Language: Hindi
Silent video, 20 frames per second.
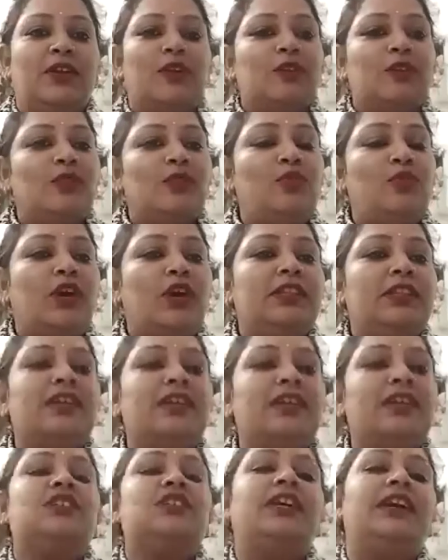तो बहुत ही
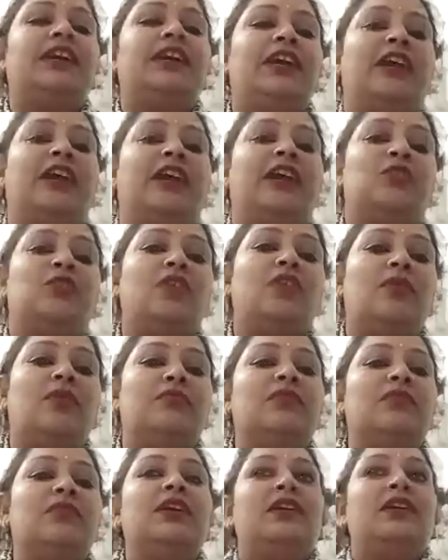अच्छा है तो
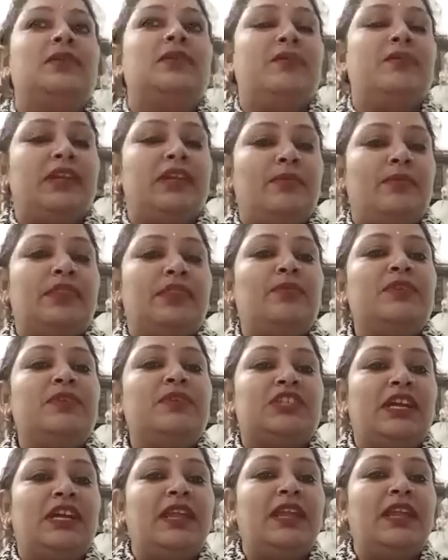हम मेरा मतलब
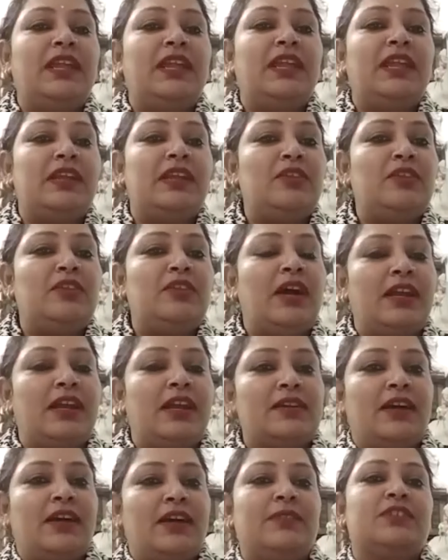मिशन है कि मैं
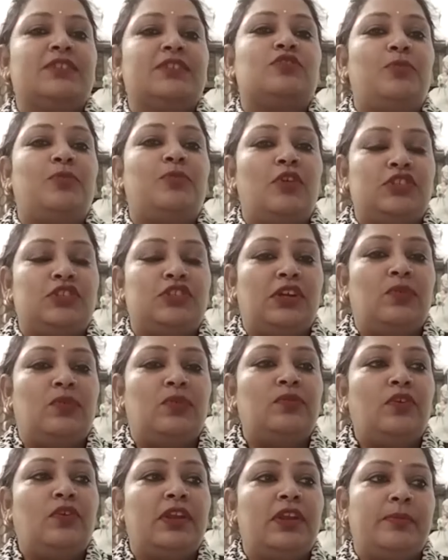हर घर इसको पहुंचाऊं
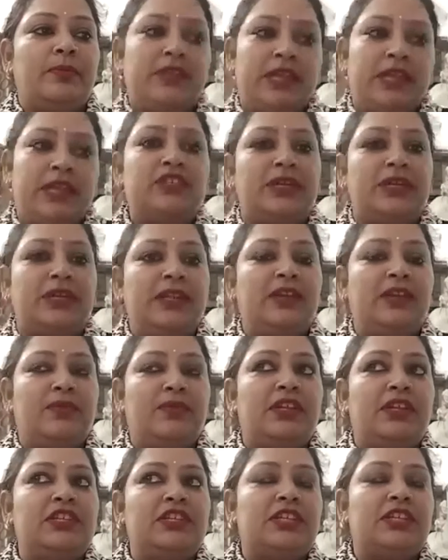और अभी एक चंडीगढ़ में
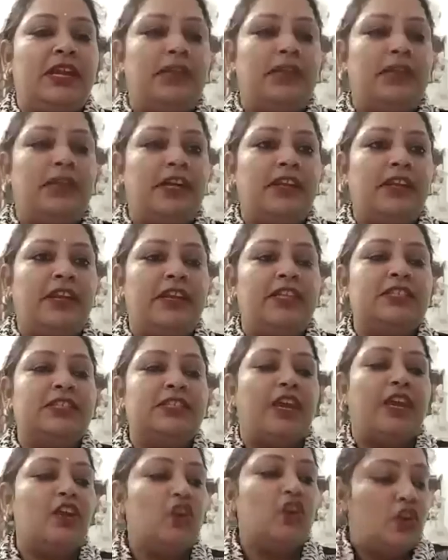रिसेंटली एक लेडीज
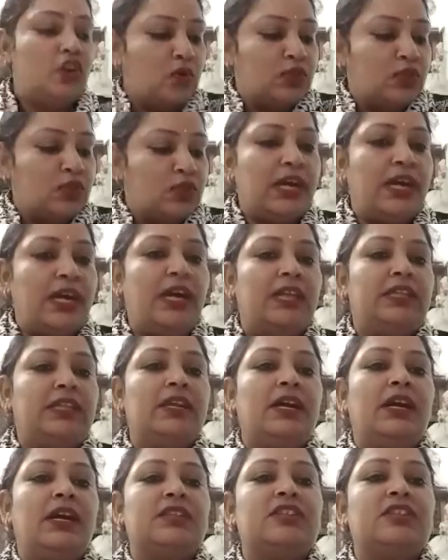है उसका हाथ
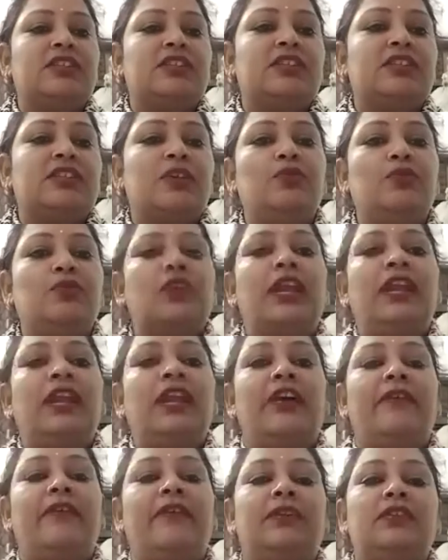यहाँ से पूरा
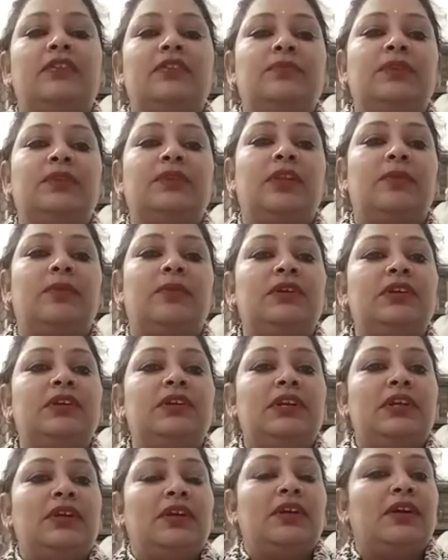लेफ्ट
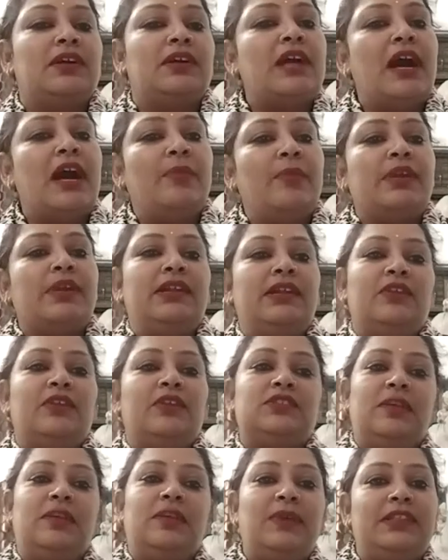मतलब काम करना
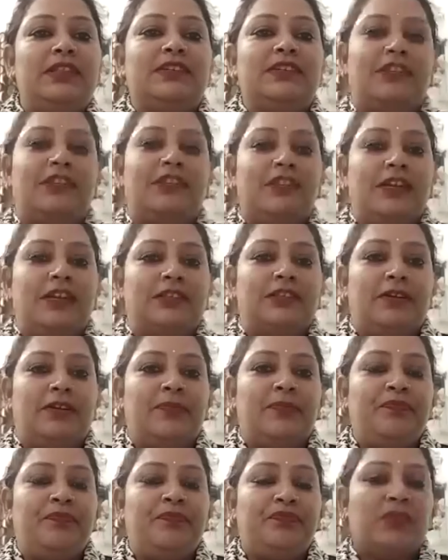उसने बंद कर दिया
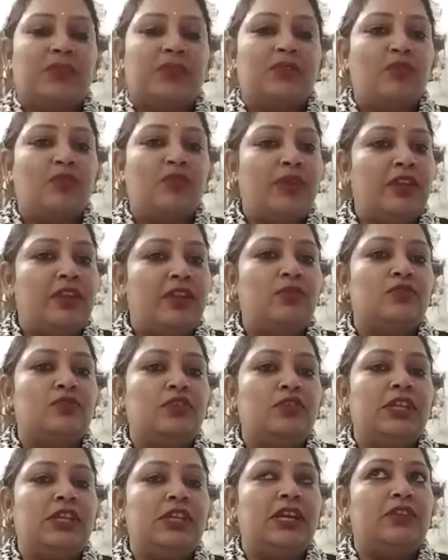था तो मैंने
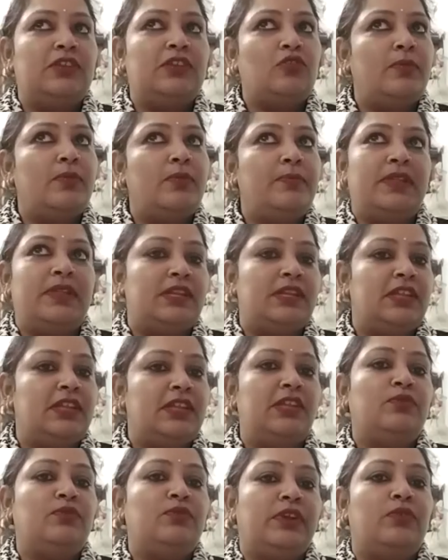उनको दिया तो अभी पंद्रह
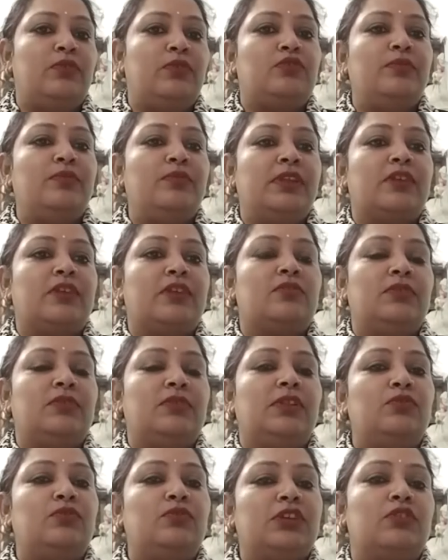दिन हुए उनको मेरा
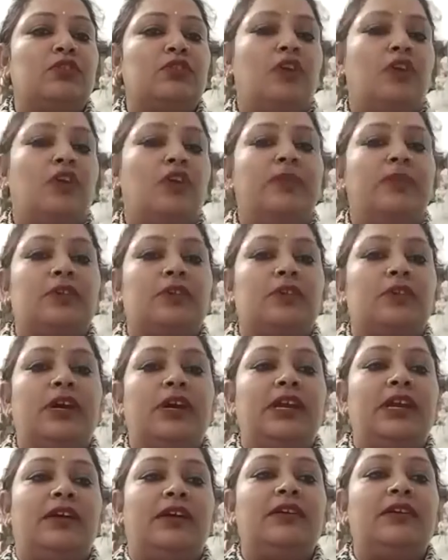मतलब उनका कॉल मेरे को
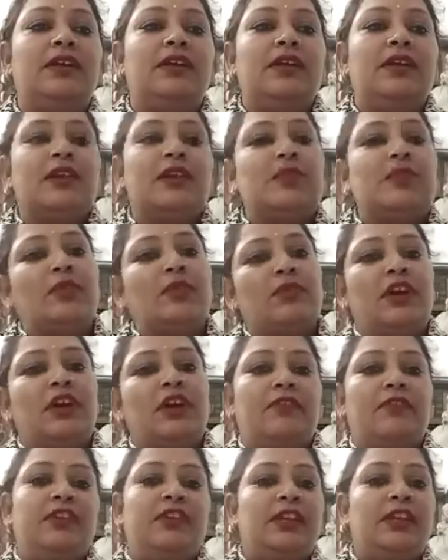आया कि मैम
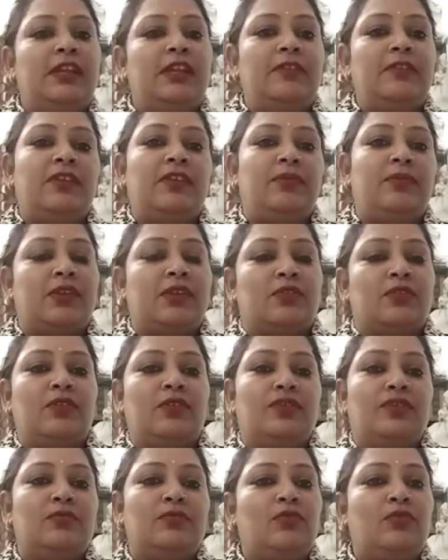काफी रिलीफ है मेरे
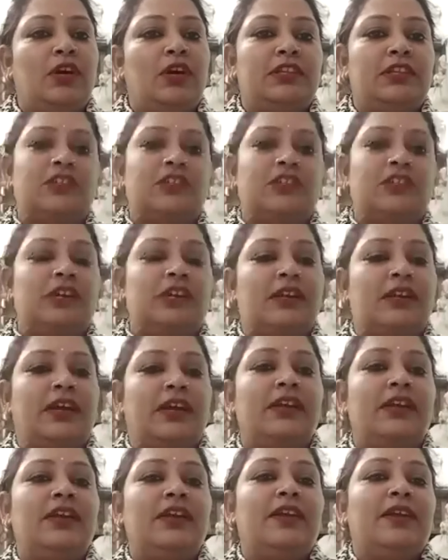को बहुत अच्छा लग रहा
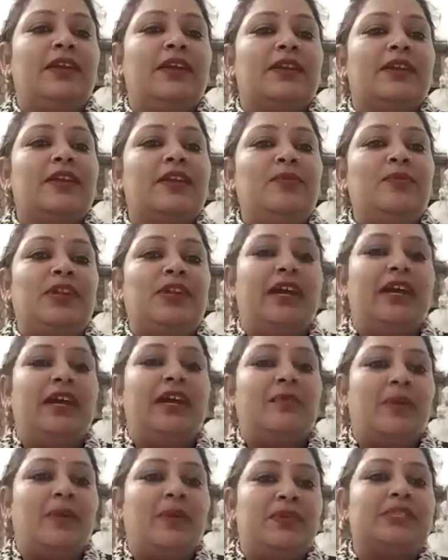है कि मेरा हैंड
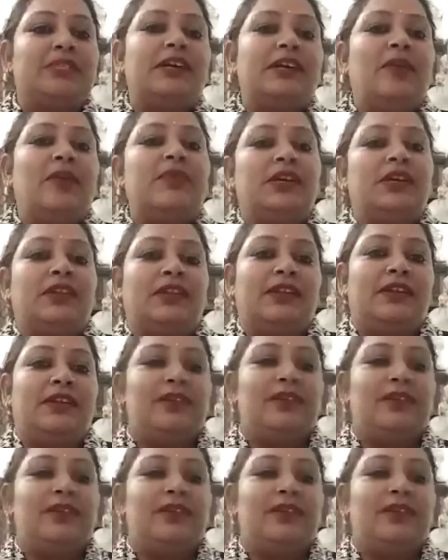वापिस काम कर रहा है